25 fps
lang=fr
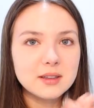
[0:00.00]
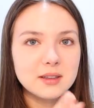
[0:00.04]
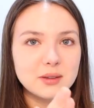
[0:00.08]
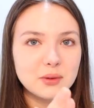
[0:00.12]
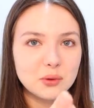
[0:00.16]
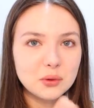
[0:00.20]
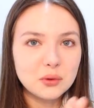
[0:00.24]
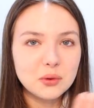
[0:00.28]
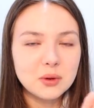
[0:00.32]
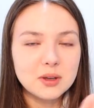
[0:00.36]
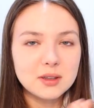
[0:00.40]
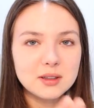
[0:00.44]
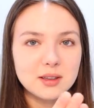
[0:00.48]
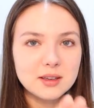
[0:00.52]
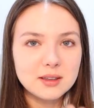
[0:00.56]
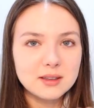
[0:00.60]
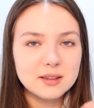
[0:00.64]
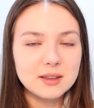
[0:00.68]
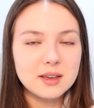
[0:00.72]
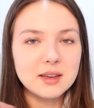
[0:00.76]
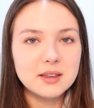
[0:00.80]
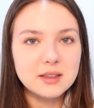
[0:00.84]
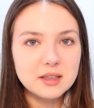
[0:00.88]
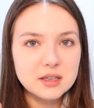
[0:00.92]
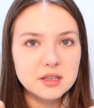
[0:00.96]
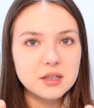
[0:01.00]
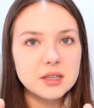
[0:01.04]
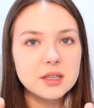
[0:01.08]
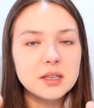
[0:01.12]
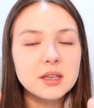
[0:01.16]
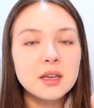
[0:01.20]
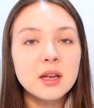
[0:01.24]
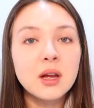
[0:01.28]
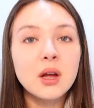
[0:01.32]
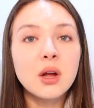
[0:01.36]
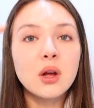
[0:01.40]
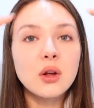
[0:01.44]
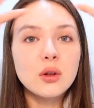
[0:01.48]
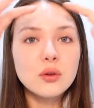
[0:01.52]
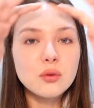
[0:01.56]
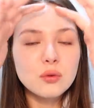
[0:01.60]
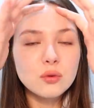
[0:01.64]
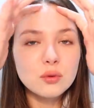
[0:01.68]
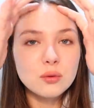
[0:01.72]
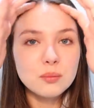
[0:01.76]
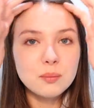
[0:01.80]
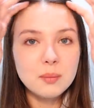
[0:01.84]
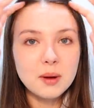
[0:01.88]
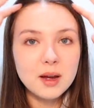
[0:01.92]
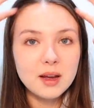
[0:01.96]
à des endroits très stratégiques.
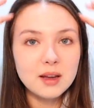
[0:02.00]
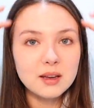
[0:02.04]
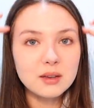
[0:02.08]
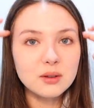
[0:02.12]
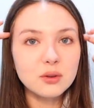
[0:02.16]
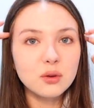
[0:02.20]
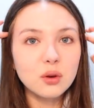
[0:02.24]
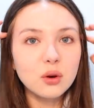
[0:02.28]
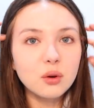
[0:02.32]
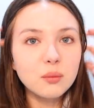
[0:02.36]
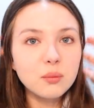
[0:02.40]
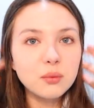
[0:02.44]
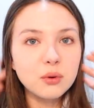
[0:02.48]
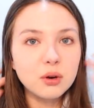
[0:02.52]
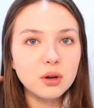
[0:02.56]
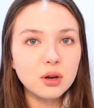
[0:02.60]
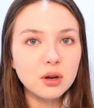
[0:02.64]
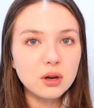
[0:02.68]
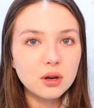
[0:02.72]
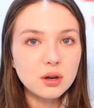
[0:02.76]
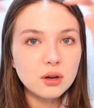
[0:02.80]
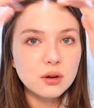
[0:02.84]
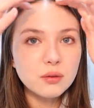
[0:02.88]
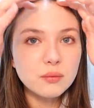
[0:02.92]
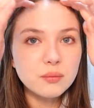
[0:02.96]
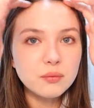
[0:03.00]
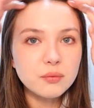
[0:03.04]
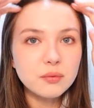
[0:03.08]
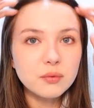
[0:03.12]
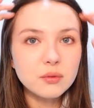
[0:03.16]
Donc par exemple, euh,